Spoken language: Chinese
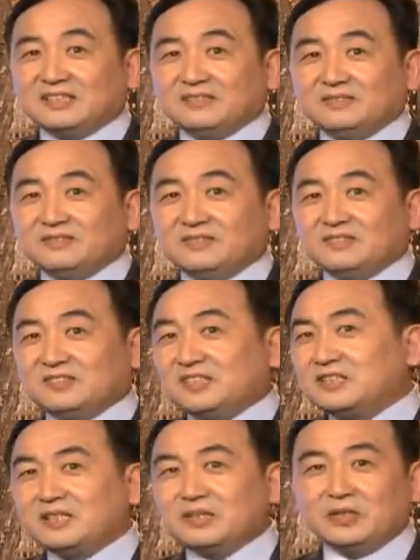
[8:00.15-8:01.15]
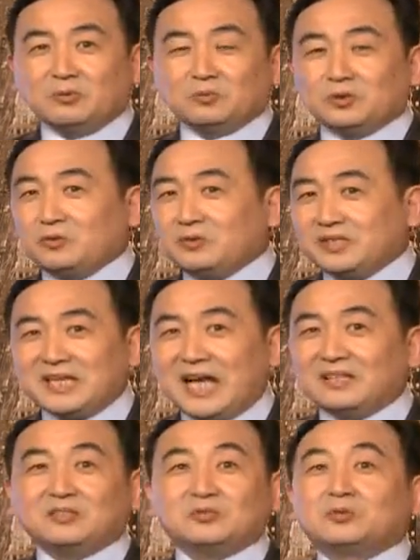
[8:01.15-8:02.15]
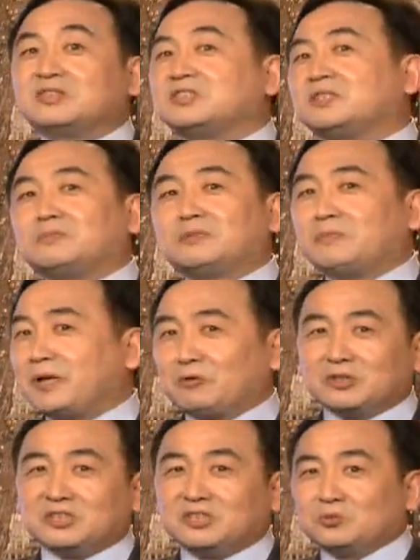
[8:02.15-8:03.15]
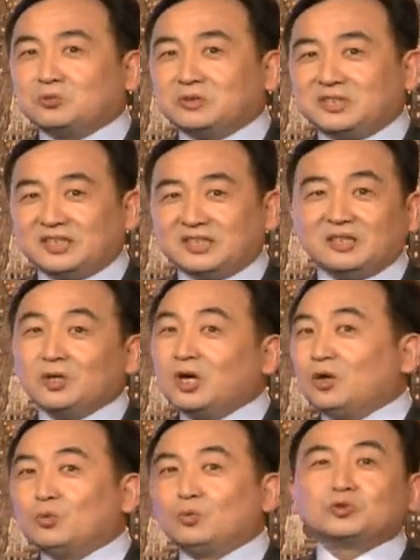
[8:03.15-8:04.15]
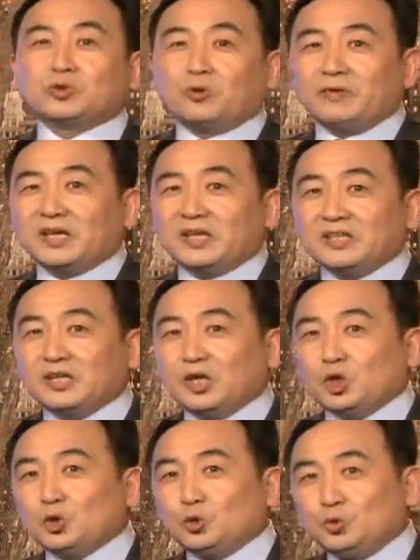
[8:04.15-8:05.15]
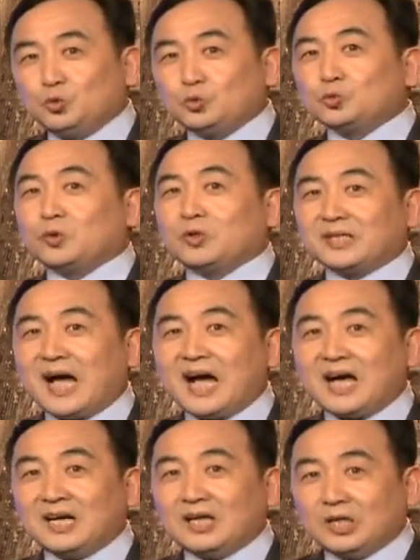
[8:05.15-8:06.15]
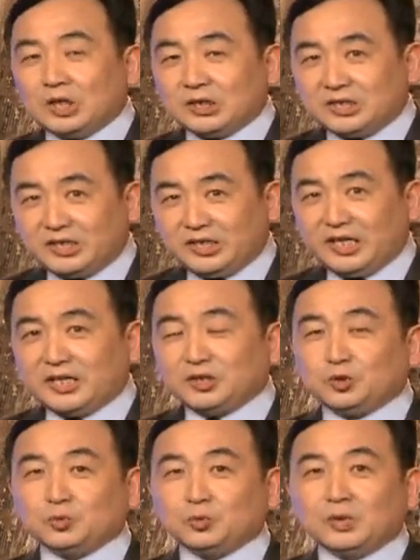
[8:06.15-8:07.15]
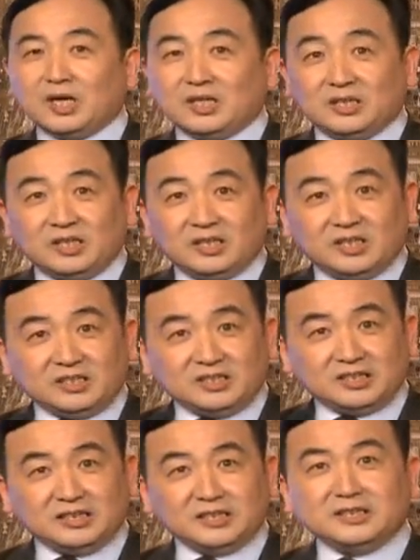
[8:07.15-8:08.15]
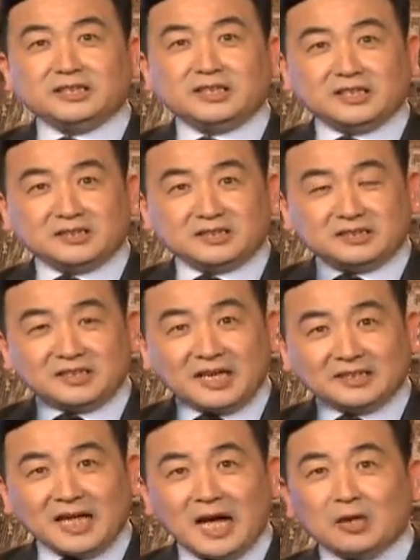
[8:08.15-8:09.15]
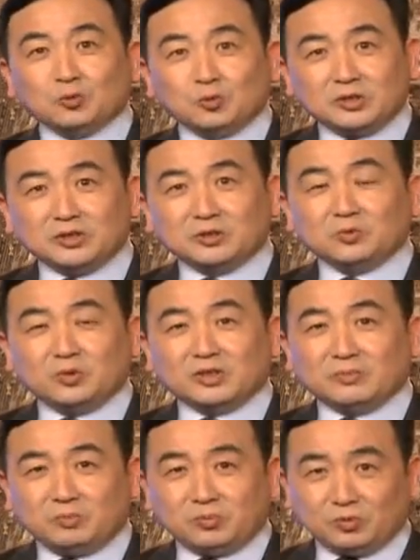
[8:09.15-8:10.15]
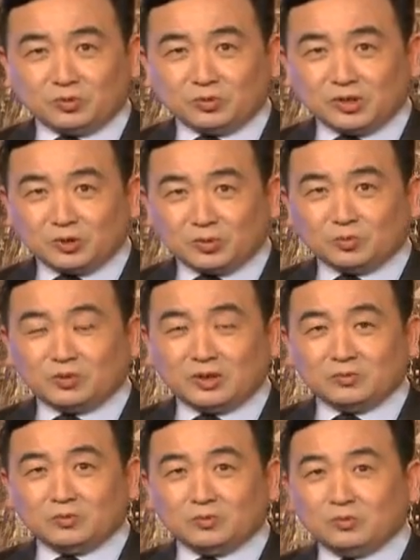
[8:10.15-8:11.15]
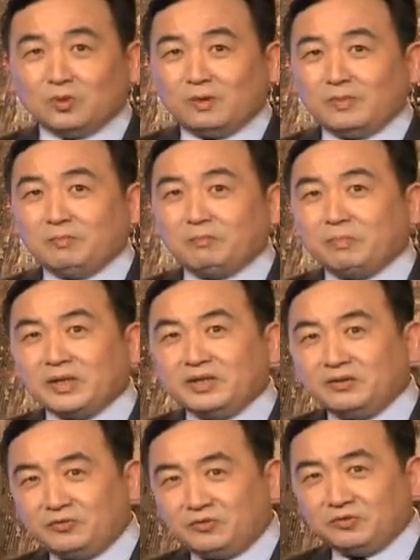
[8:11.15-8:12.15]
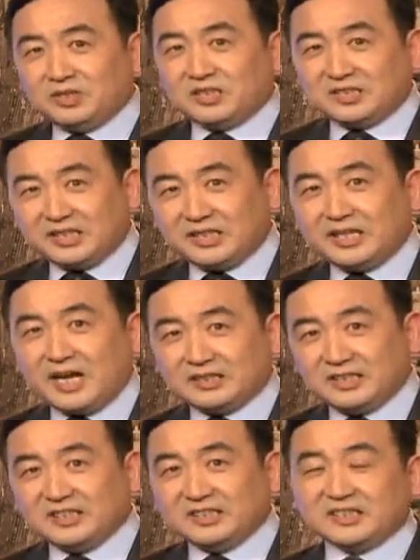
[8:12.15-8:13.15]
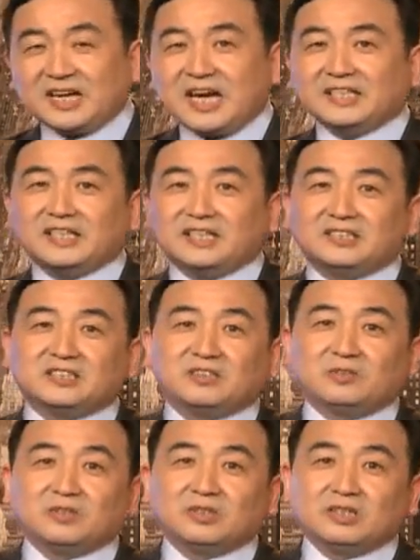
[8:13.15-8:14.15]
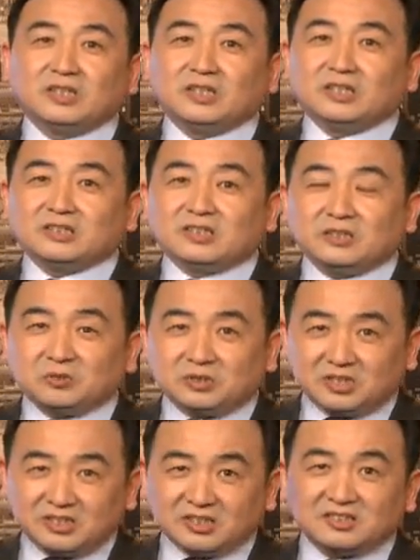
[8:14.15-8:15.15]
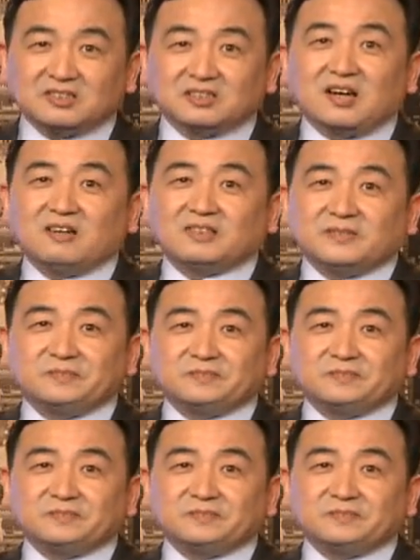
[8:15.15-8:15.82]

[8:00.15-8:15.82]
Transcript: 的，真的也无所谓，假就是是不是美国智库写的无所谓。如果他点出了今天在大陆生活的普通的中国人，我们背负着这样的一个概念的时候，他就值得思考的。